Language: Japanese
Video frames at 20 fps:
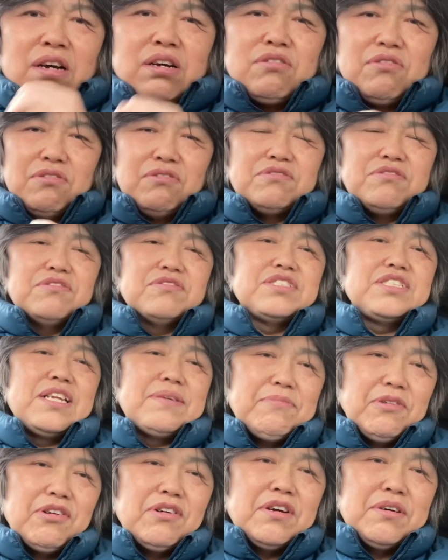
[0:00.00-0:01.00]
行動し
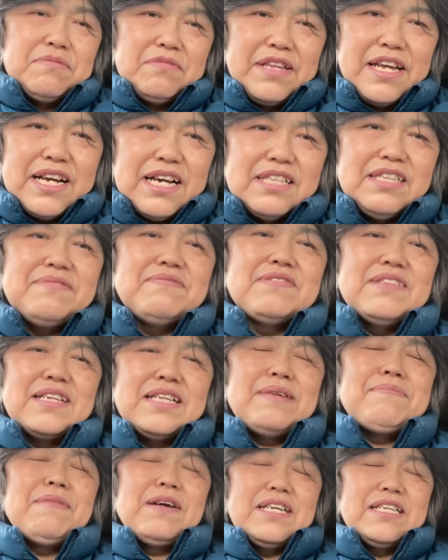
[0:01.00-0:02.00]
てもネガティブな
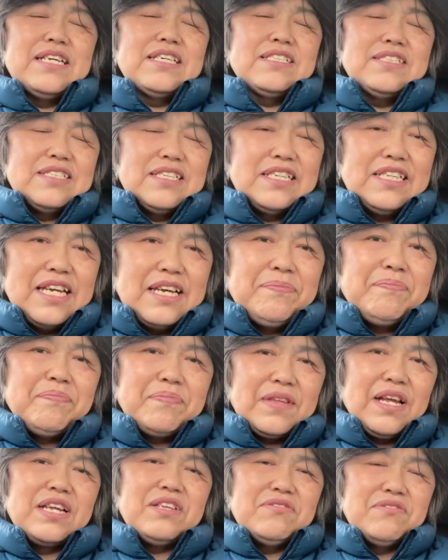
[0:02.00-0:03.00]
ね、マイナスなね、
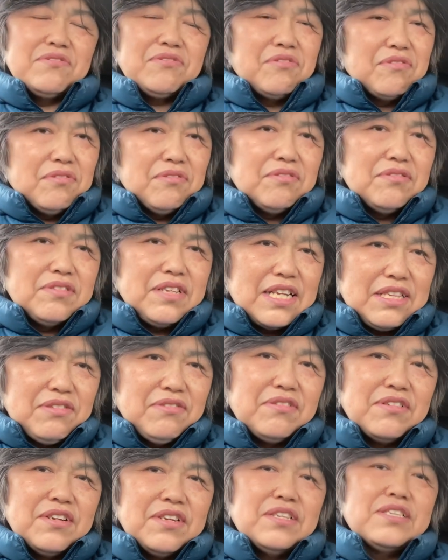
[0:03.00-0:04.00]
心だ
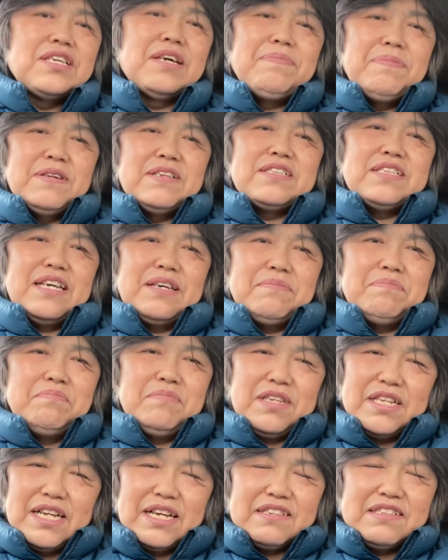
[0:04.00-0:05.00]
と、やっぱりね、
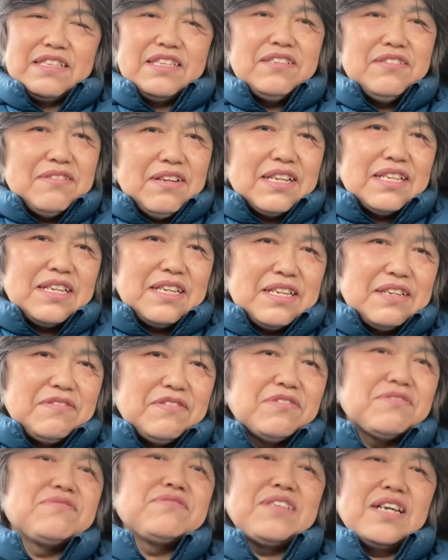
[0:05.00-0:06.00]
未来っていうのはね、
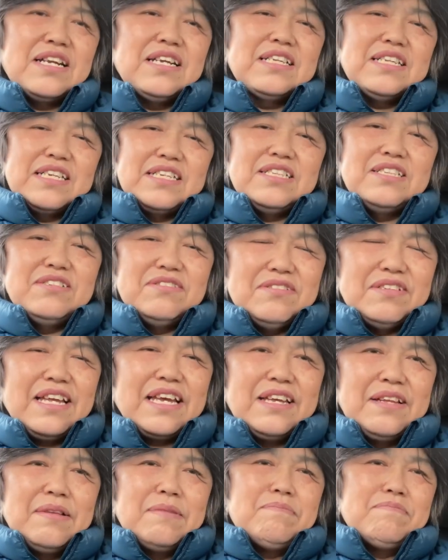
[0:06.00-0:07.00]
良くならないっていうの
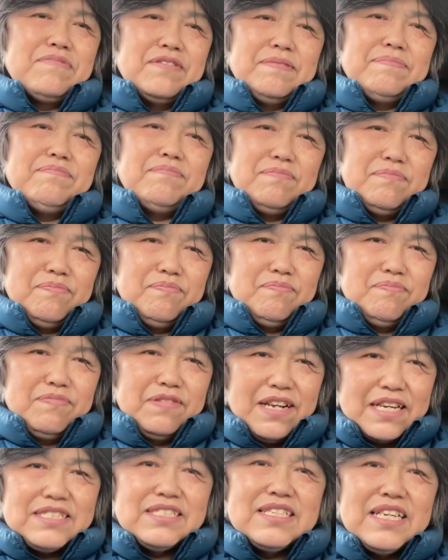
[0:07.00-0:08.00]
で、
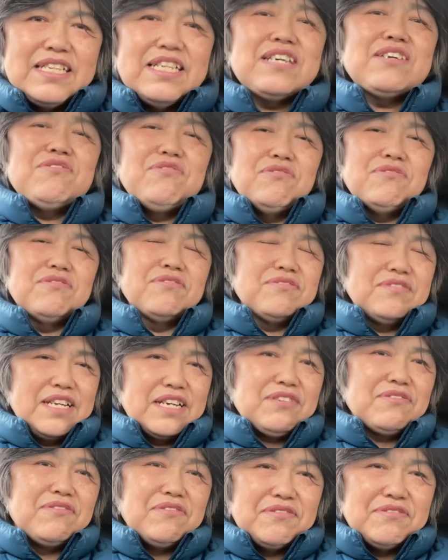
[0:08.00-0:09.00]
プラスなね、心
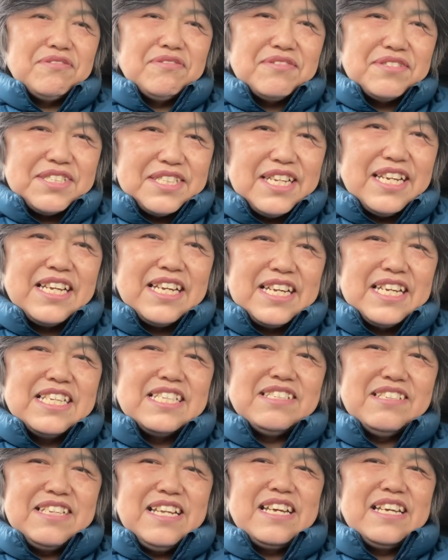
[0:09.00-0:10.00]
で行動して、
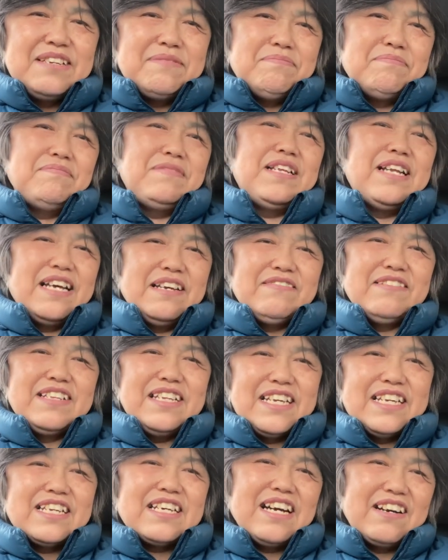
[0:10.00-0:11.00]
それで未来は
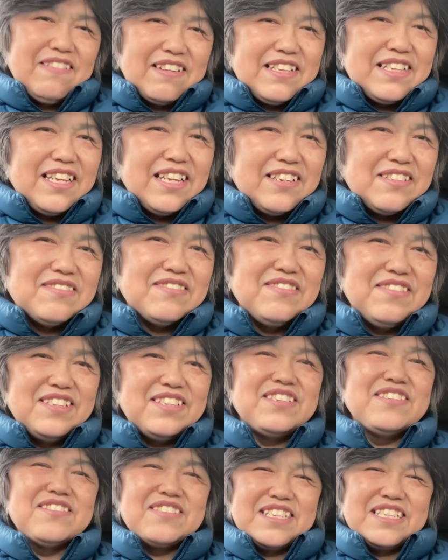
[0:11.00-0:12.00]
ね、変わっていくっ
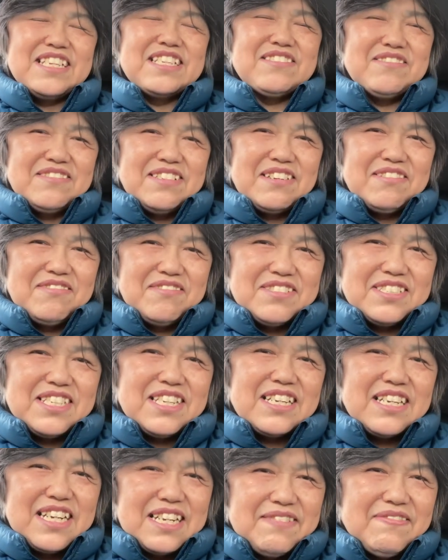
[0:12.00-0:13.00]
ていうようなね、そんな公
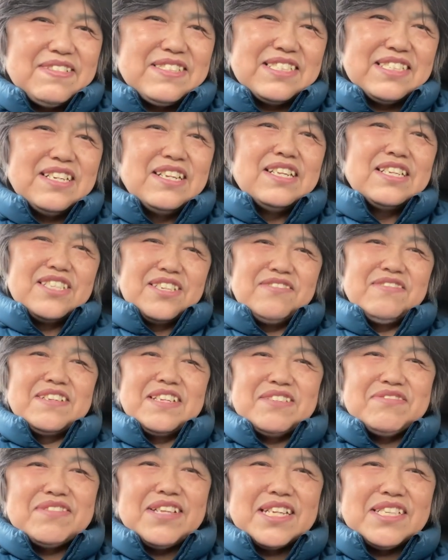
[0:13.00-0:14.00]
式があります。今日は
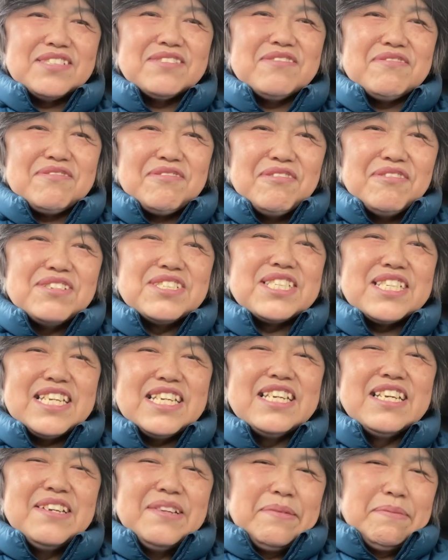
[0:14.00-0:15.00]
ね、2つの公
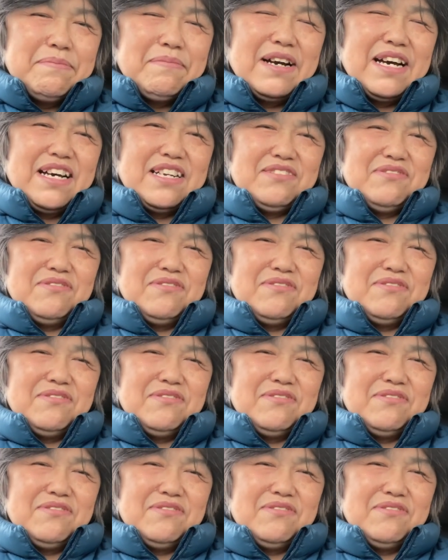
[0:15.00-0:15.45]
式、感